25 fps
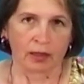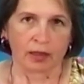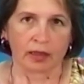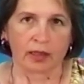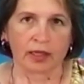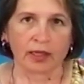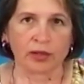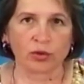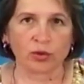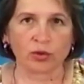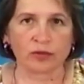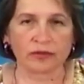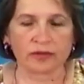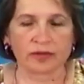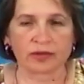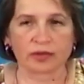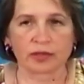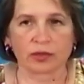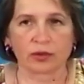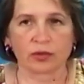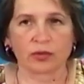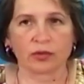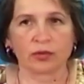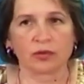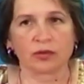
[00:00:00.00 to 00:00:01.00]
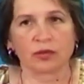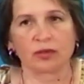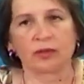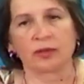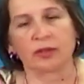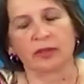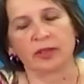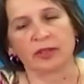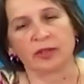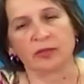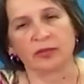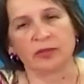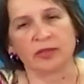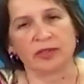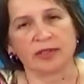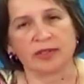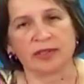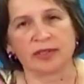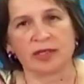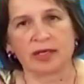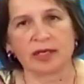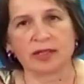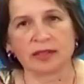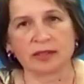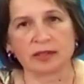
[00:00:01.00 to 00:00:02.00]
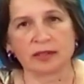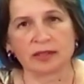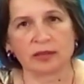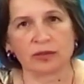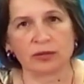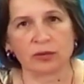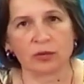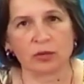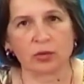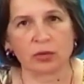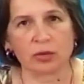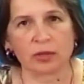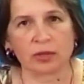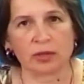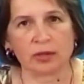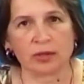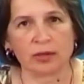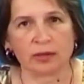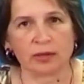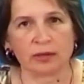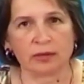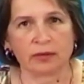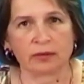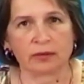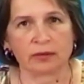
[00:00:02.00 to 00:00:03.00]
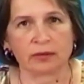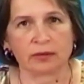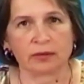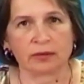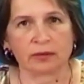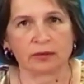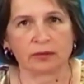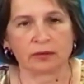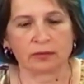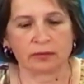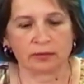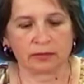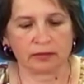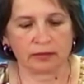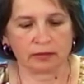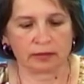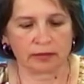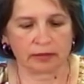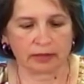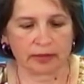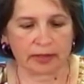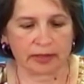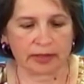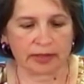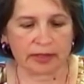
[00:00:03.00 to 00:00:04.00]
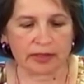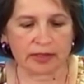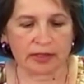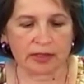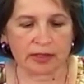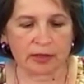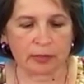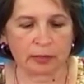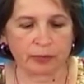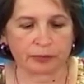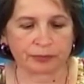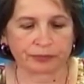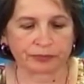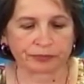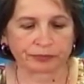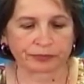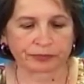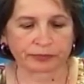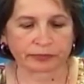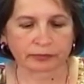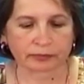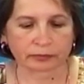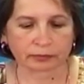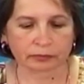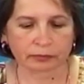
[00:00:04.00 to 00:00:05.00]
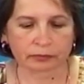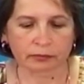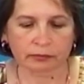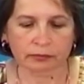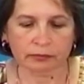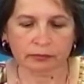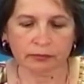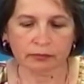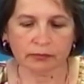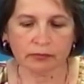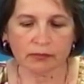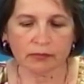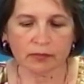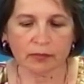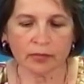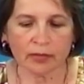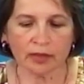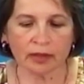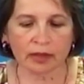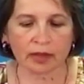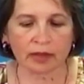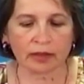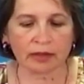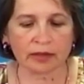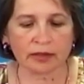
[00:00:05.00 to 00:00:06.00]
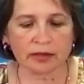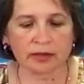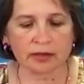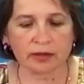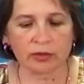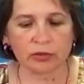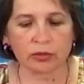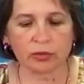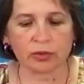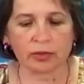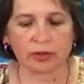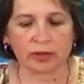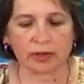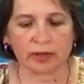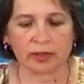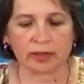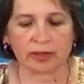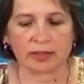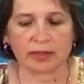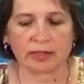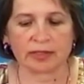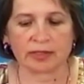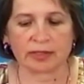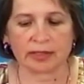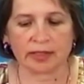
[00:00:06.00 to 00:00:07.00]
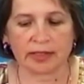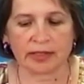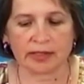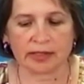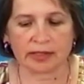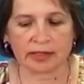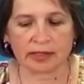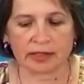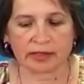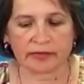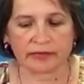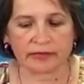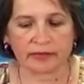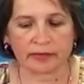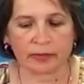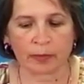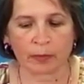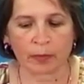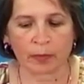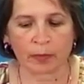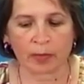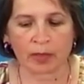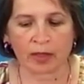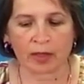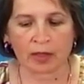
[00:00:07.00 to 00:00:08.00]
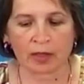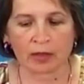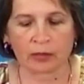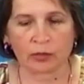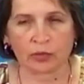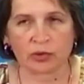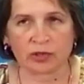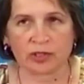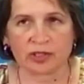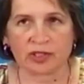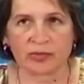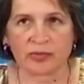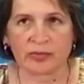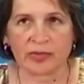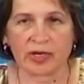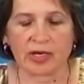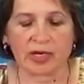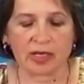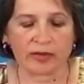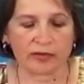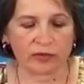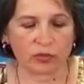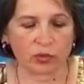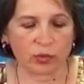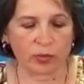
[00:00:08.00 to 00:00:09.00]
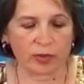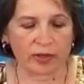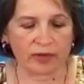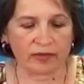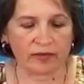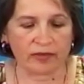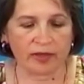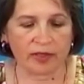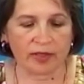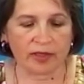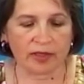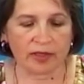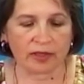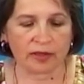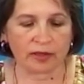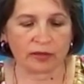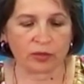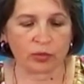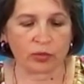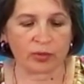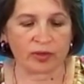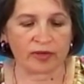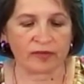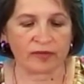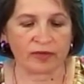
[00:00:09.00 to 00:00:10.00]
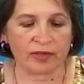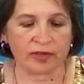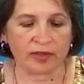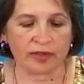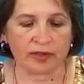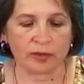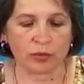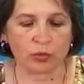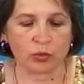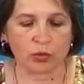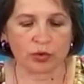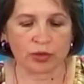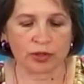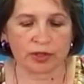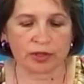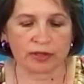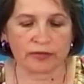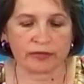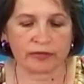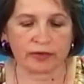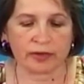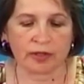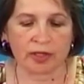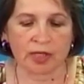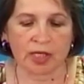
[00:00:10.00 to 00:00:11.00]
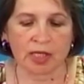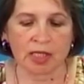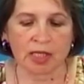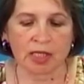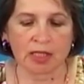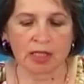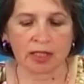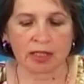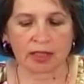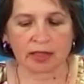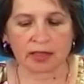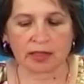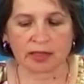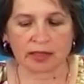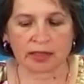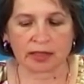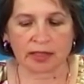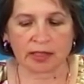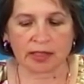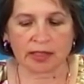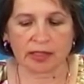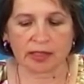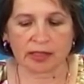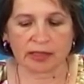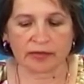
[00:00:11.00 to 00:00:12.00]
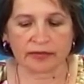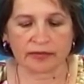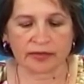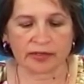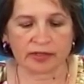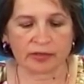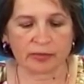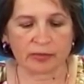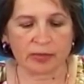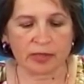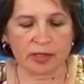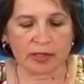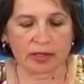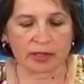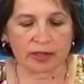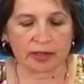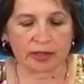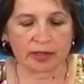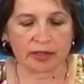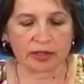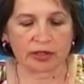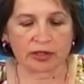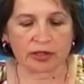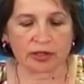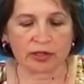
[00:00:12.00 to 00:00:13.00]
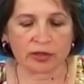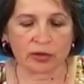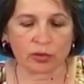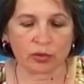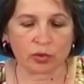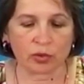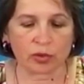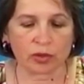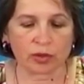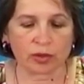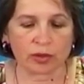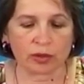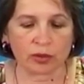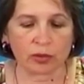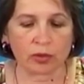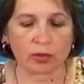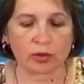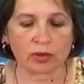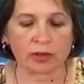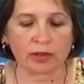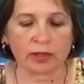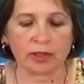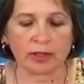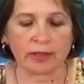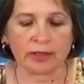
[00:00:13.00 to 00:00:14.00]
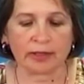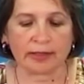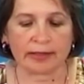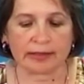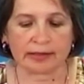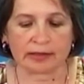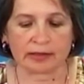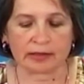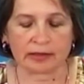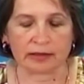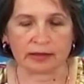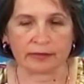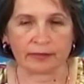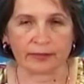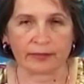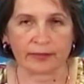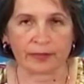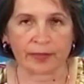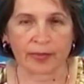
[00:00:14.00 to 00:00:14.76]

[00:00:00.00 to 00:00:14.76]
Готовится он администрацией города, а, отделом архитектуры и градостроительства, муниципального управления, управления имущества, градостроительства и земельных отношений города Горного Алтайска.